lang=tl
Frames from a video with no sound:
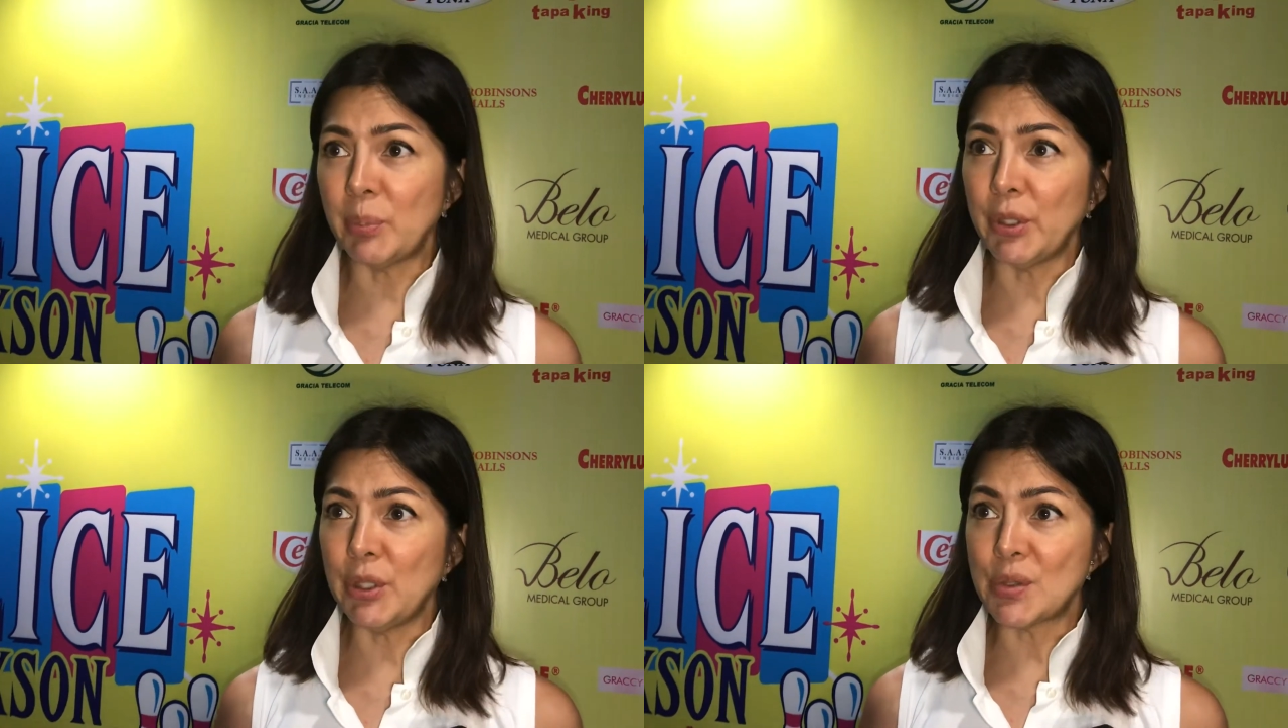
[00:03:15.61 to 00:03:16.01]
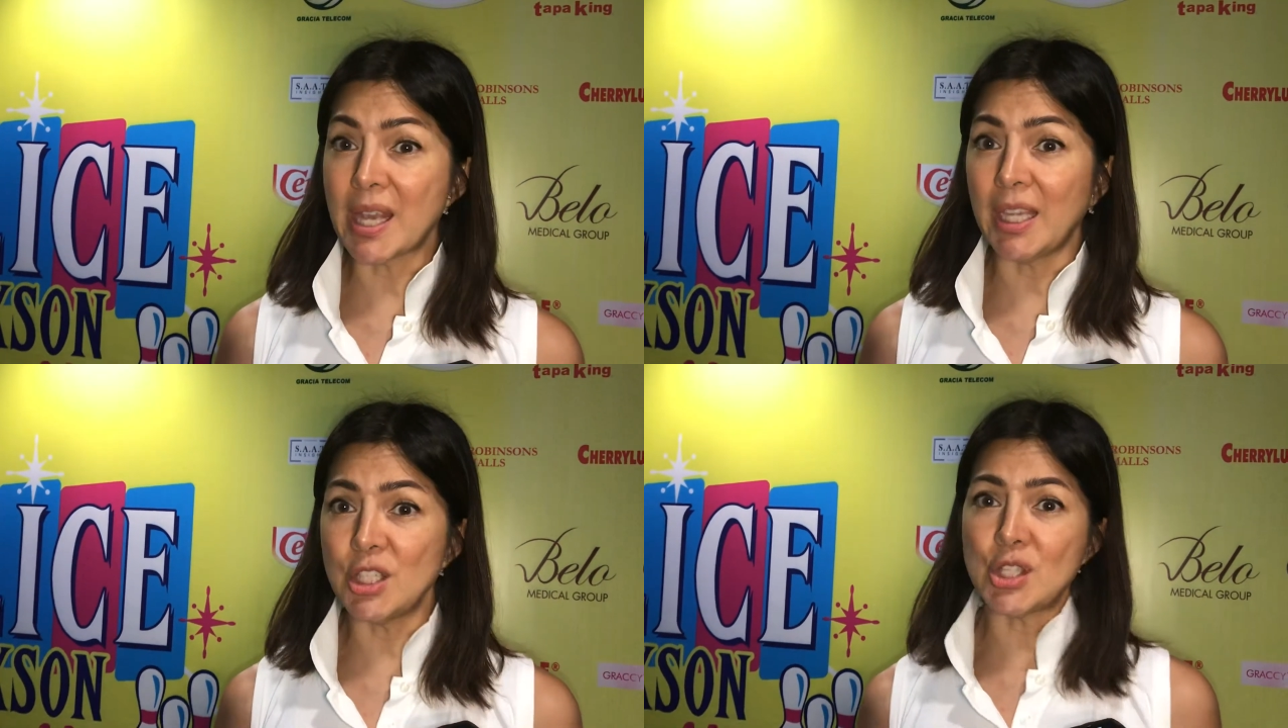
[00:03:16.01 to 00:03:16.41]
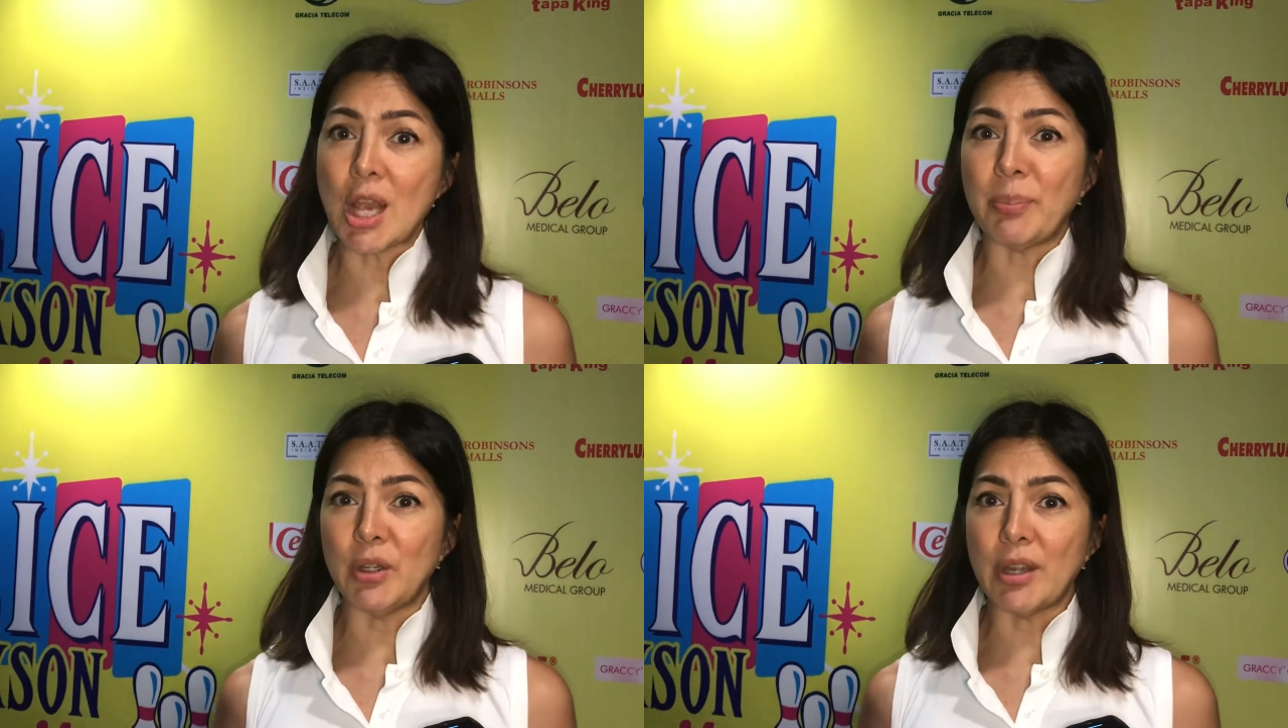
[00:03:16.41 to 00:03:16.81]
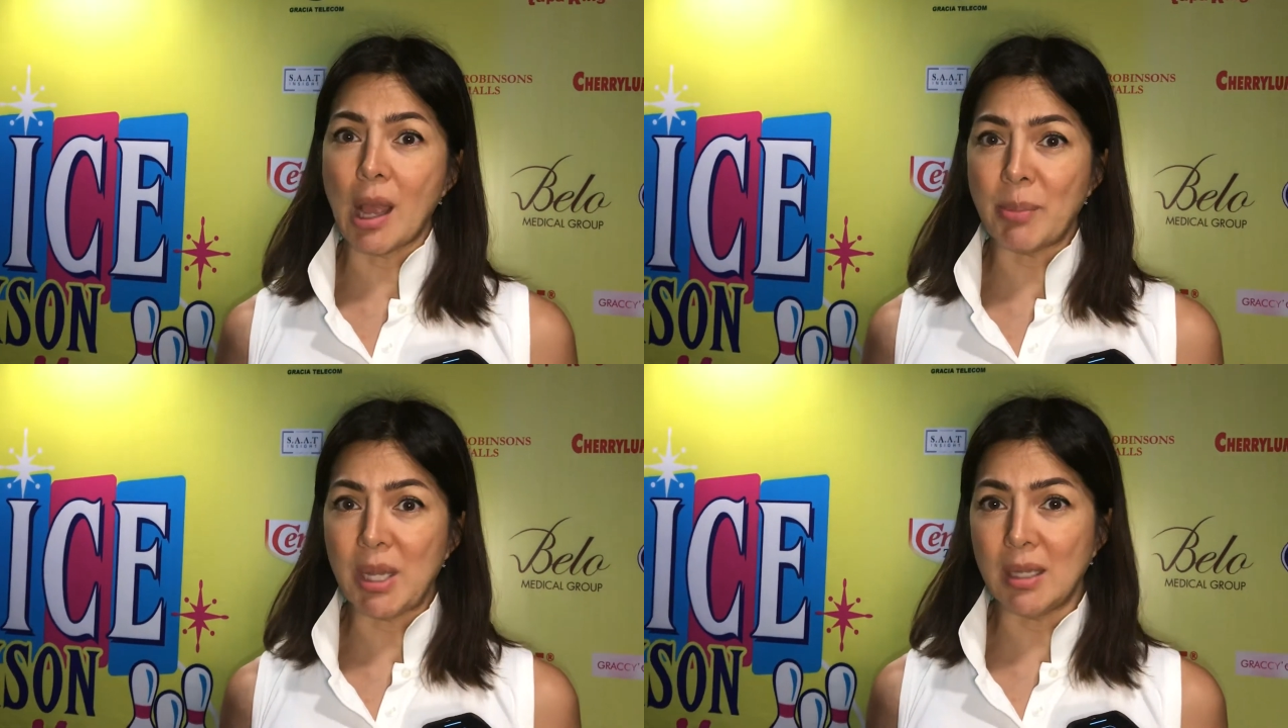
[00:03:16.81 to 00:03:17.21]
na po yung second chapter
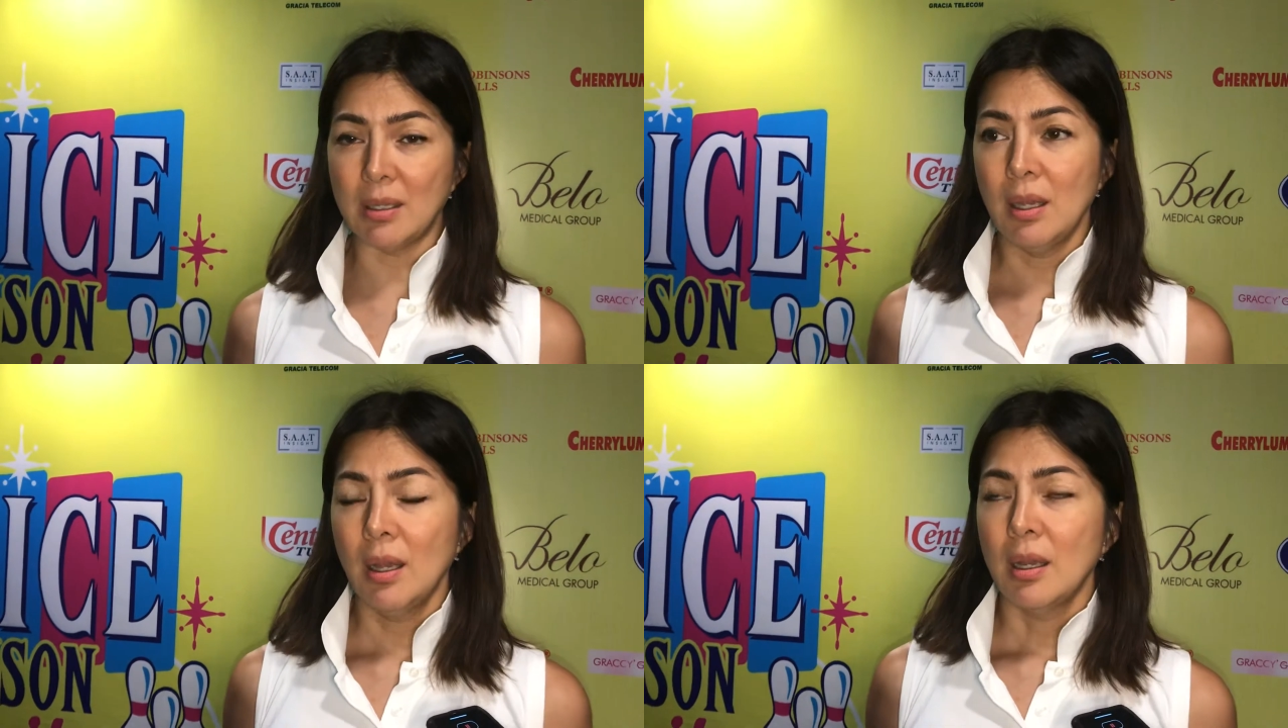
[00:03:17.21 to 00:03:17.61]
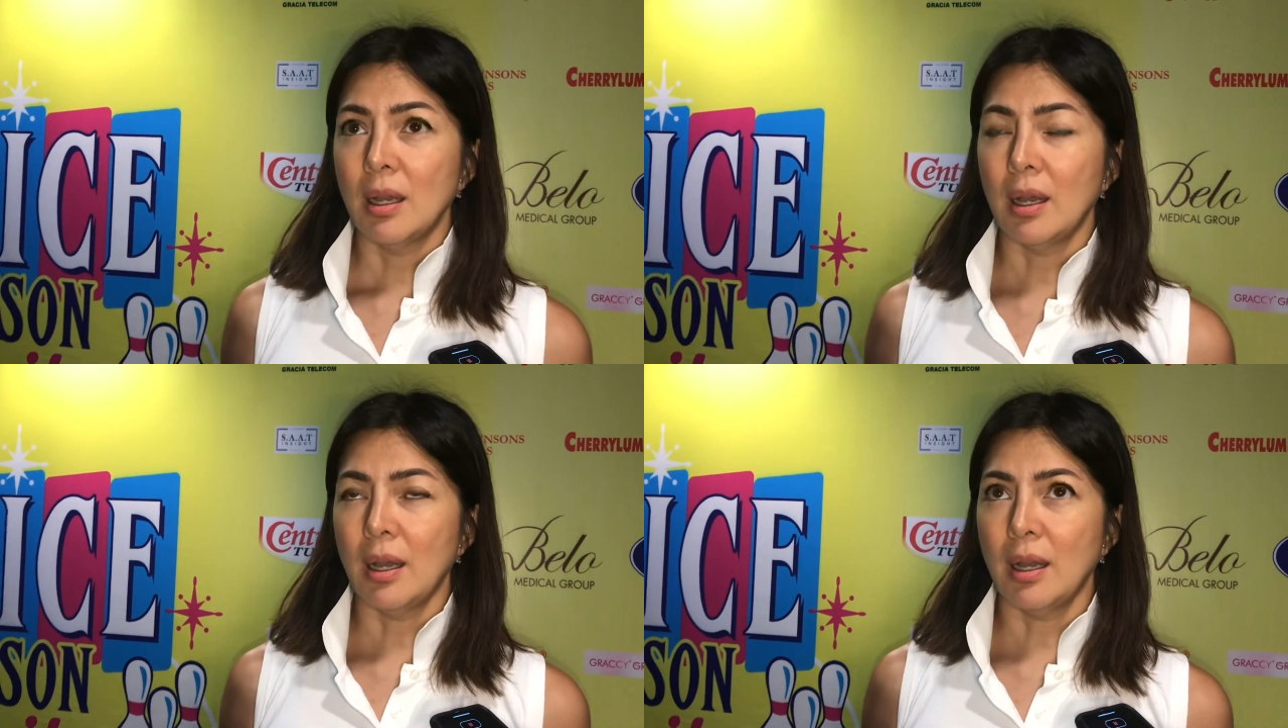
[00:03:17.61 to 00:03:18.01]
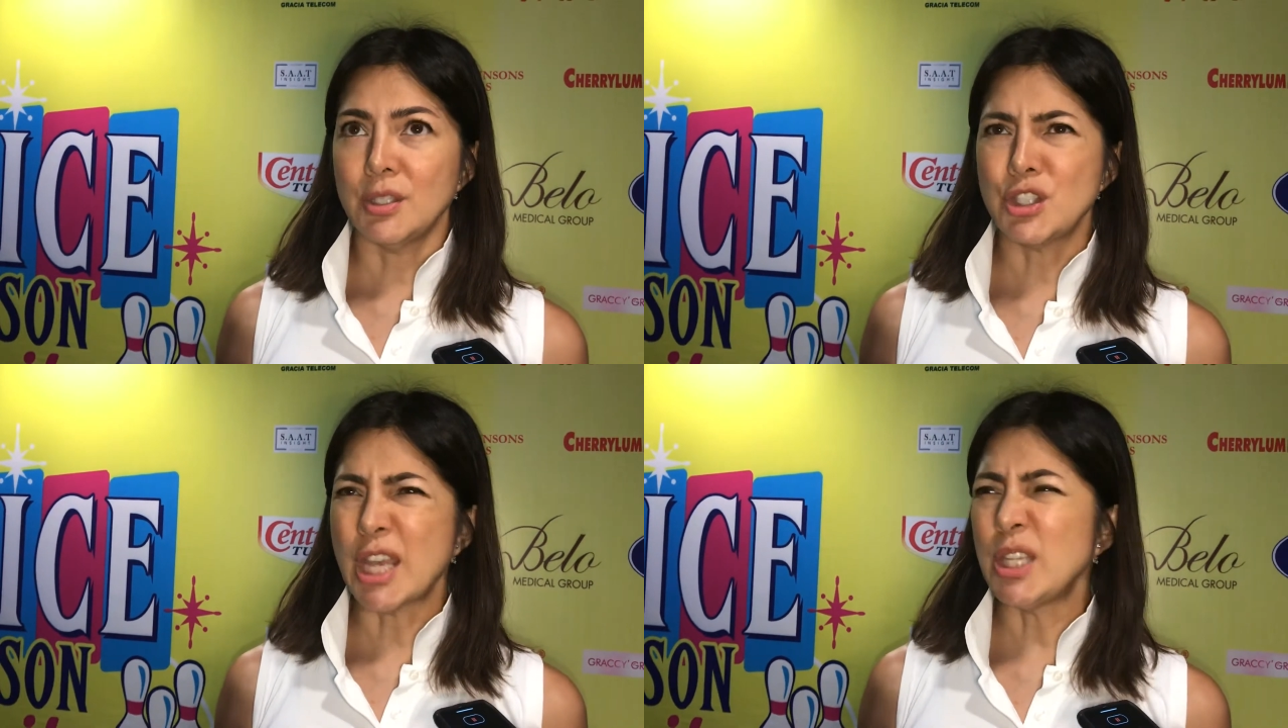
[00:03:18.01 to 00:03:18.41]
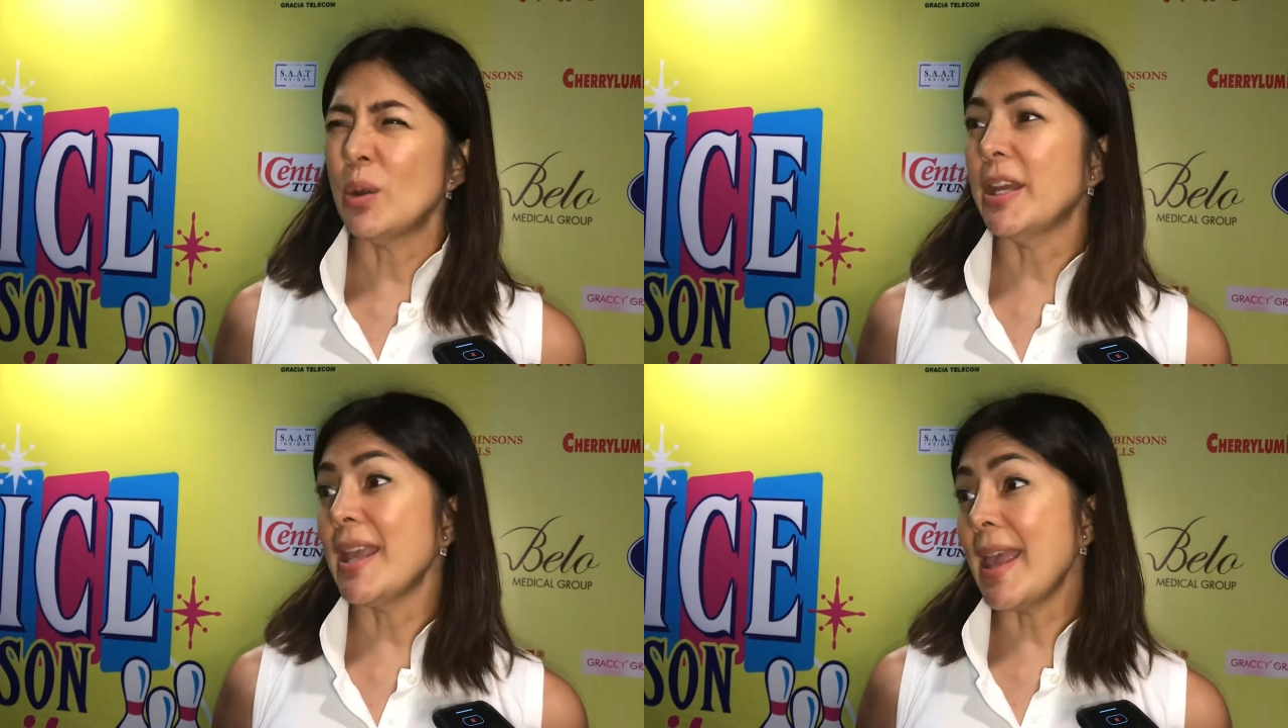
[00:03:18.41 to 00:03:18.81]
namin uh,
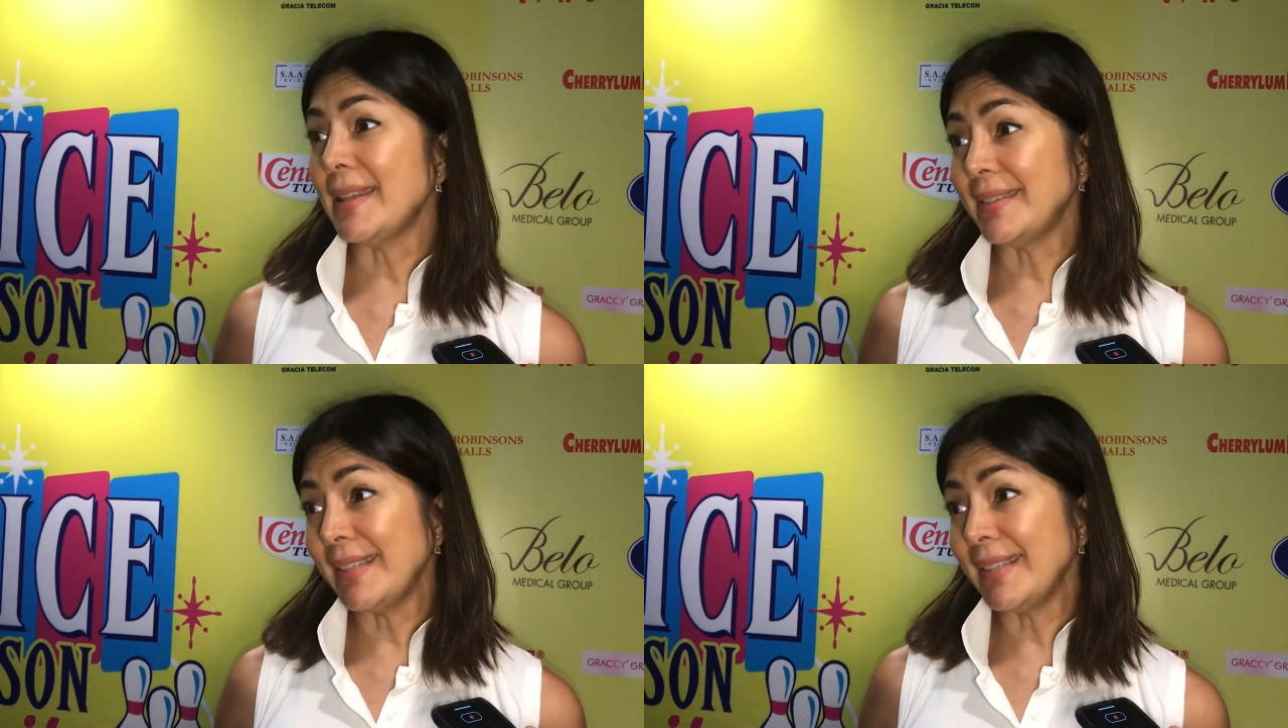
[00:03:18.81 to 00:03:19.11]
January 18.